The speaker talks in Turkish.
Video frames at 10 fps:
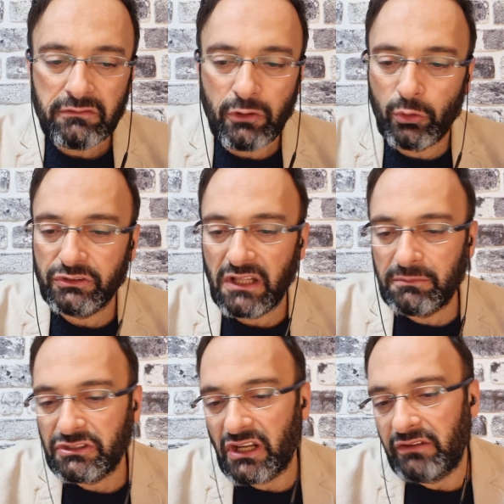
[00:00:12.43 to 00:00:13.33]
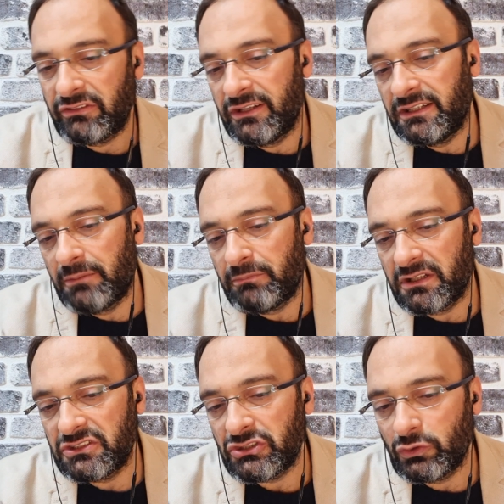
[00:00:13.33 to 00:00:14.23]
ve o demir harfleri
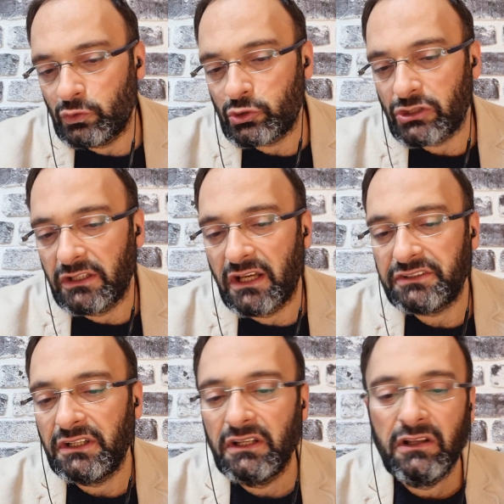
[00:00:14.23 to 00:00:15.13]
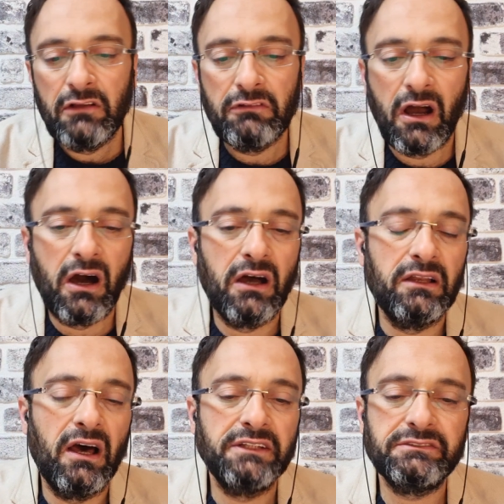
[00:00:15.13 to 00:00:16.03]
yapmak için ustalar ve
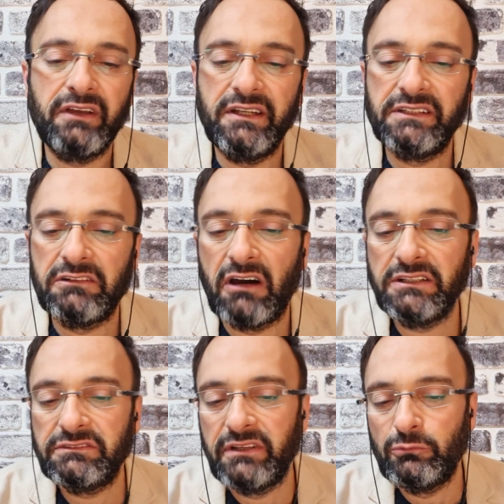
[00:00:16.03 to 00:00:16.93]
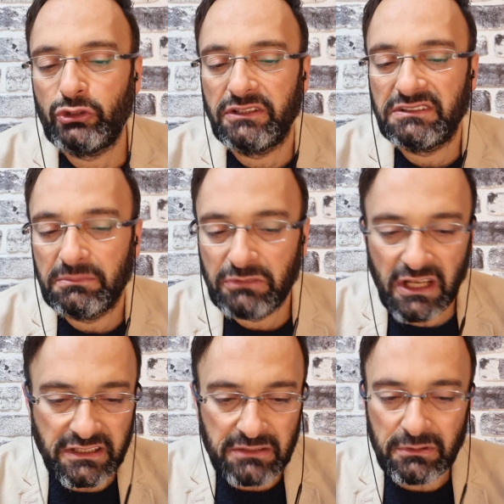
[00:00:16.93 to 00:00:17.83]
alat ve edevat ve
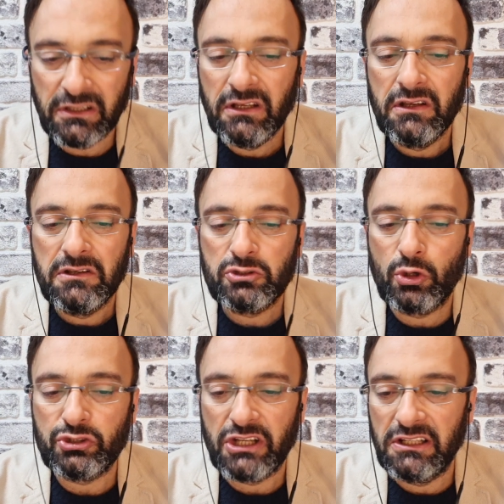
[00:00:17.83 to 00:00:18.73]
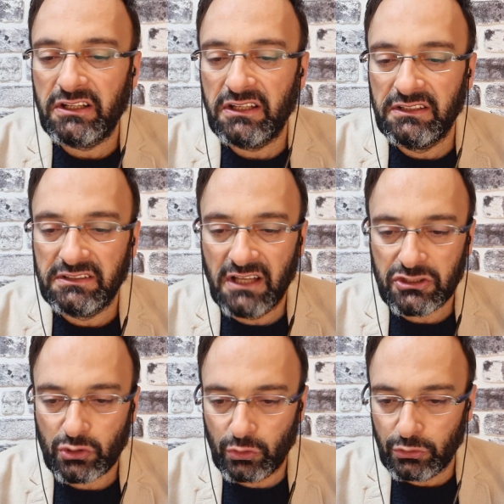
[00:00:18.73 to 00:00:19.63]
mürettipler gibi çok şeylere
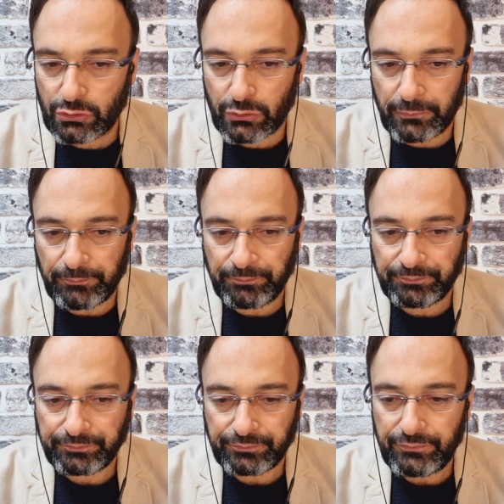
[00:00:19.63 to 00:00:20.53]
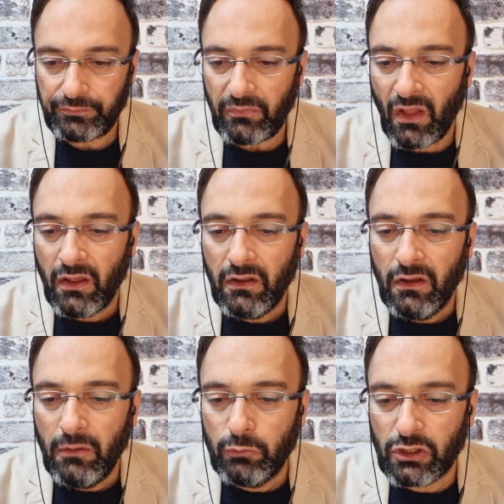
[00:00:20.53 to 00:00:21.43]
ihtiyaç olur.
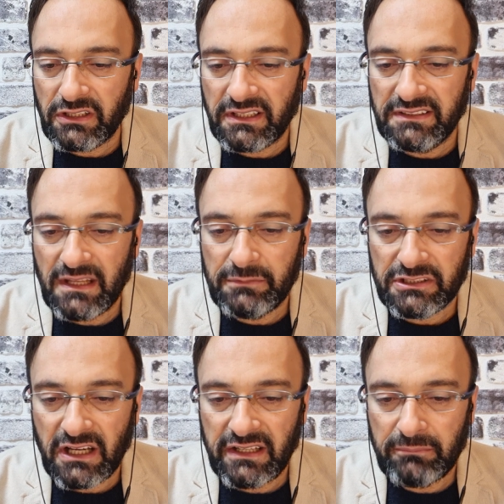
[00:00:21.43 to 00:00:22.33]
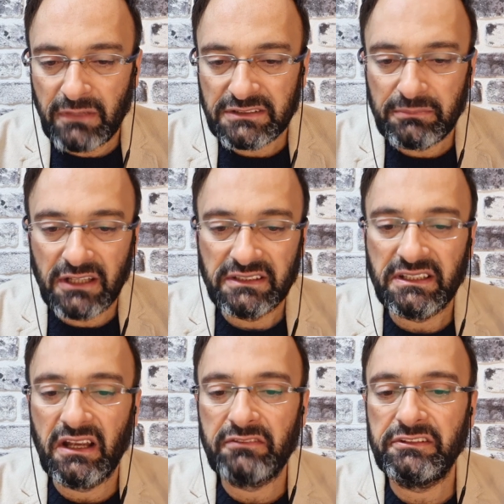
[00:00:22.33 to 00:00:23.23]
Buradaki demir kalem
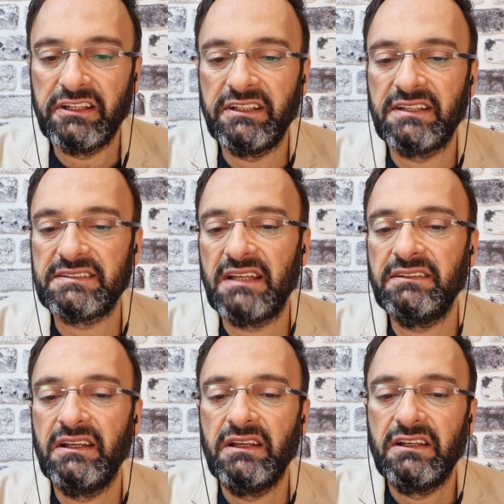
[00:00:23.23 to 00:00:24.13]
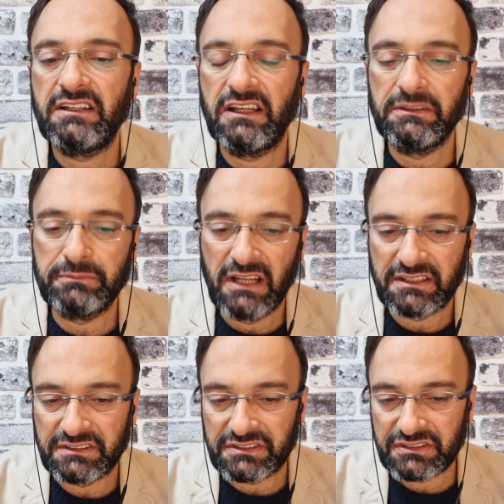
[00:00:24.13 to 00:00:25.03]
matbaadaki harfleri yazan
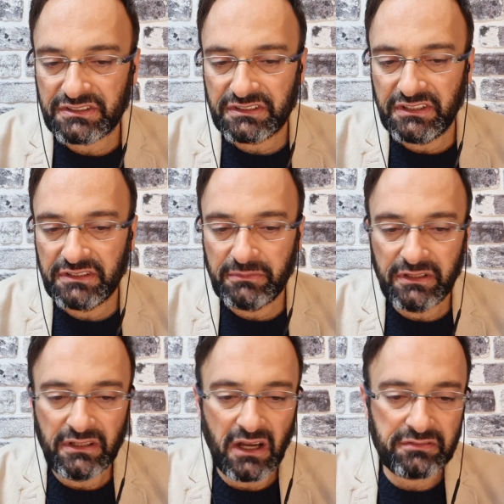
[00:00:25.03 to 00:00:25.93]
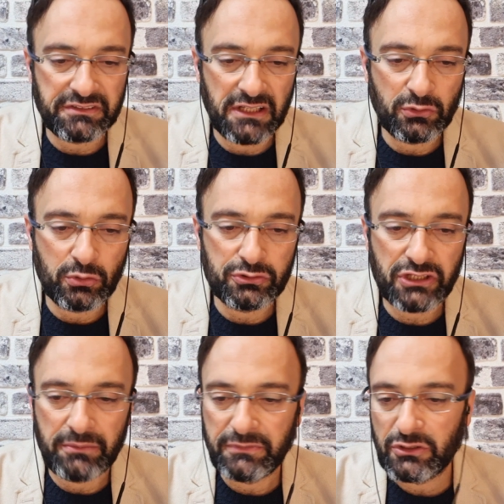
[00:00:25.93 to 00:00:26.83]
kalıplardır. 20 harften
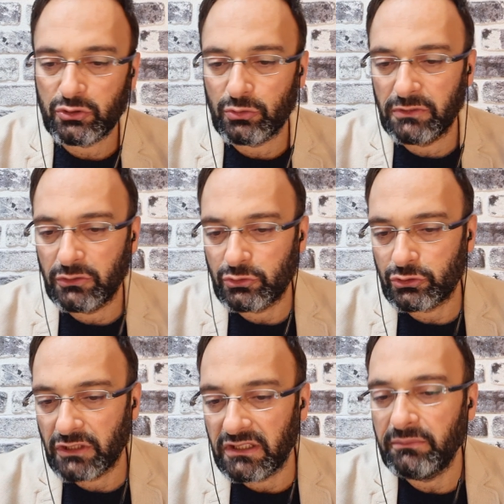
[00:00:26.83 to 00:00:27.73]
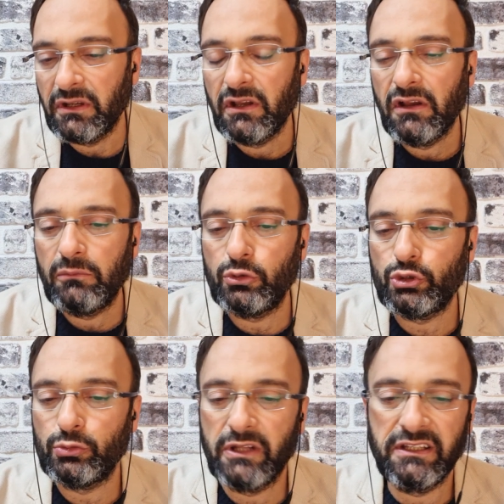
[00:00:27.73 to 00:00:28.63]
oluşan bir cümle düşünelim. Bu
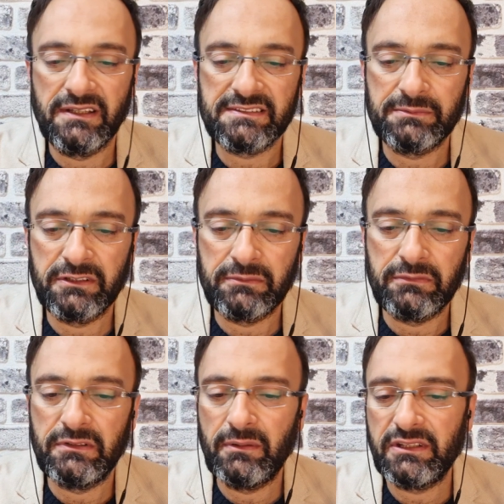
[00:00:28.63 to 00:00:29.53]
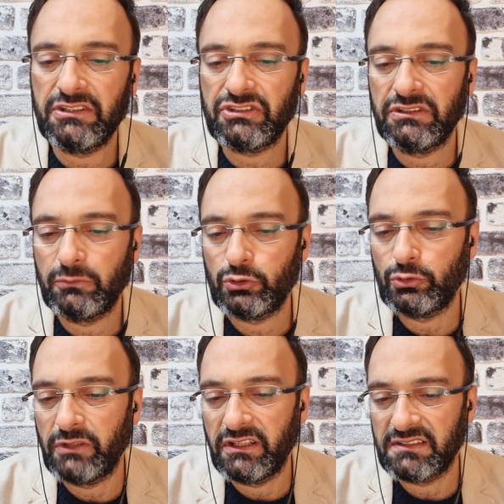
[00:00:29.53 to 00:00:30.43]
cümleyi yazabilmek için, bu
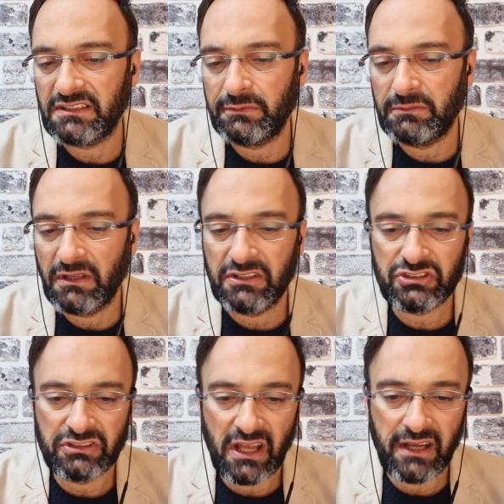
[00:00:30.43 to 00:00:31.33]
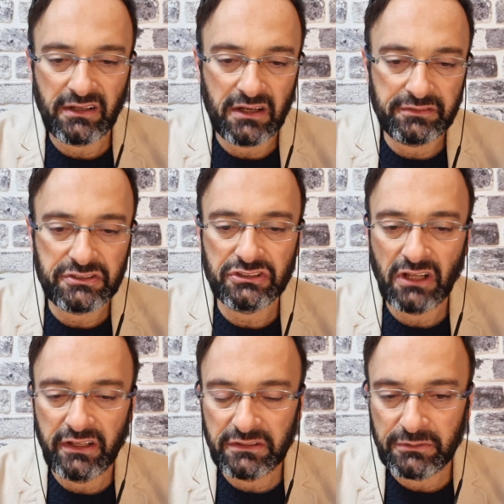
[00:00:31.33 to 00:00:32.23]
cümleyi yazabilmek için her harf için
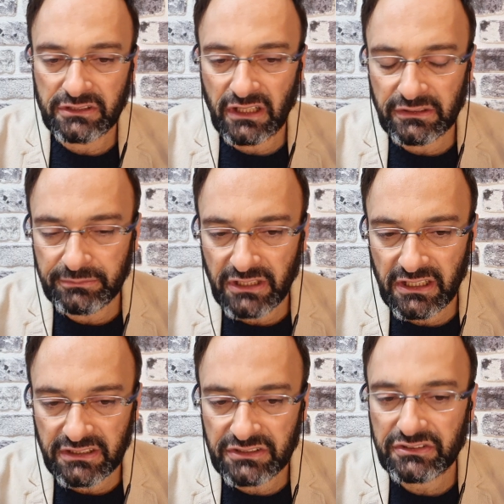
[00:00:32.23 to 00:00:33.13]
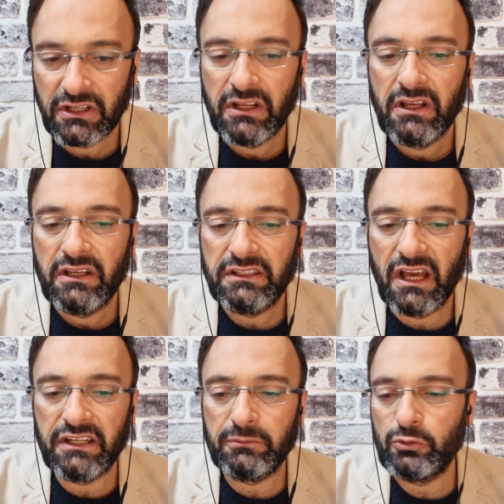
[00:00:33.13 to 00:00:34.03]
ayrı bir kalıp gerekir.
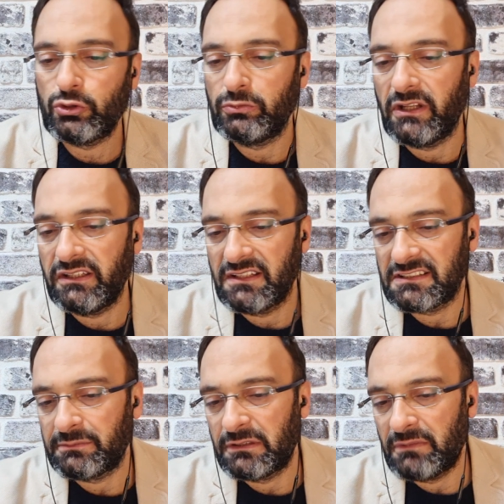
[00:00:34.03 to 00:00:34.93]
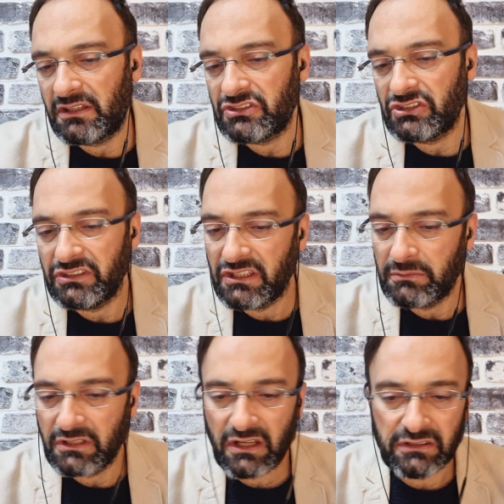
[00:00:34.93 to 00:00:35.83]
Yani bu cümleyi yazabilmek için
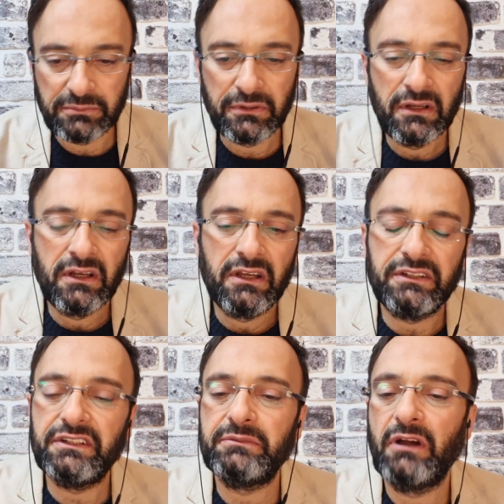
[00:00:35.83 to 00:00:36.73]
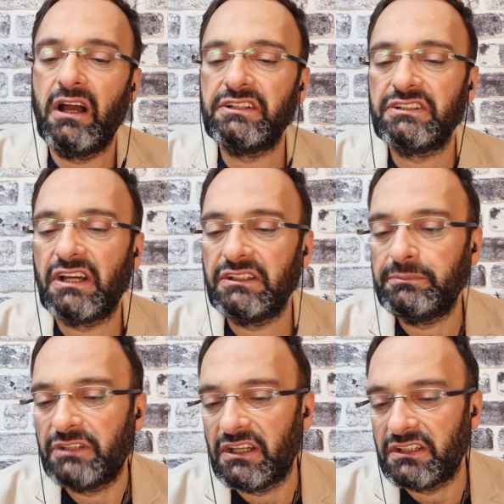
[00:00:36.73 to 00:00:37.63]
20 kalıp, 20 ayrı
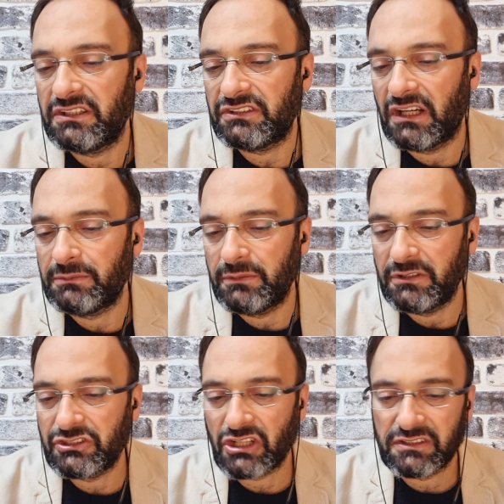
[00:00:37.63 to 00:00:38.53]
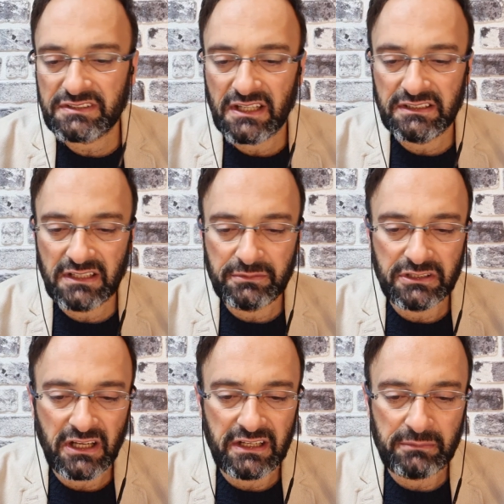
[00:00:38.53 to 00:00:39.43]
kalıp gerekir. Ama bir şahıs eline
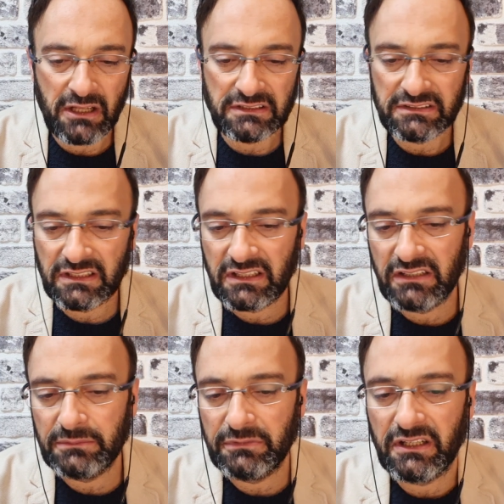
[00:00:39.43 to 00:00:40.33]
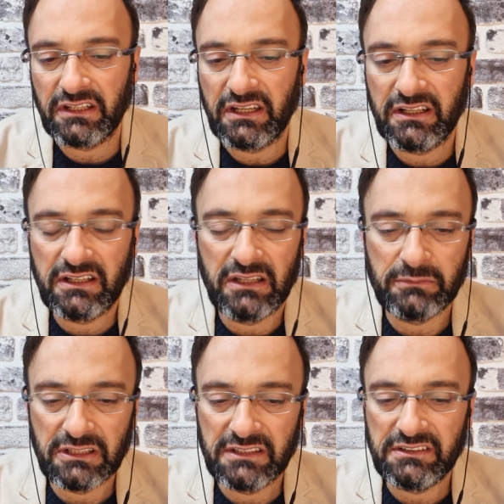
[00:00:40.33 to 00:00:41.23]
bir kalem aldığında kalıplara gerek
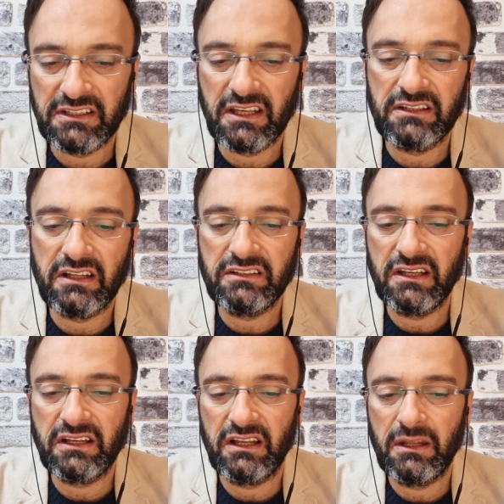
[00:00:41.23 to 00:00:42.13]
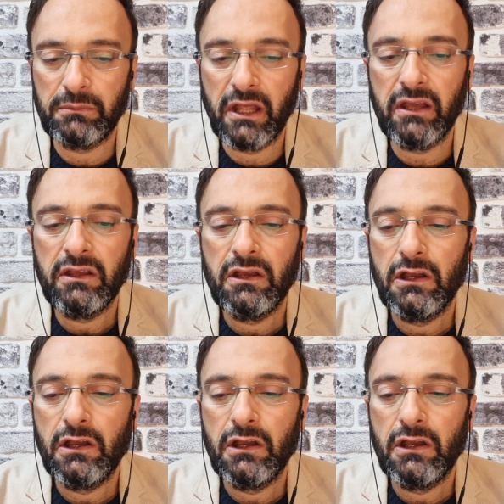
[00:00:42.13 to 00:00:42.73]
kalmadan tek elle, tek kalemle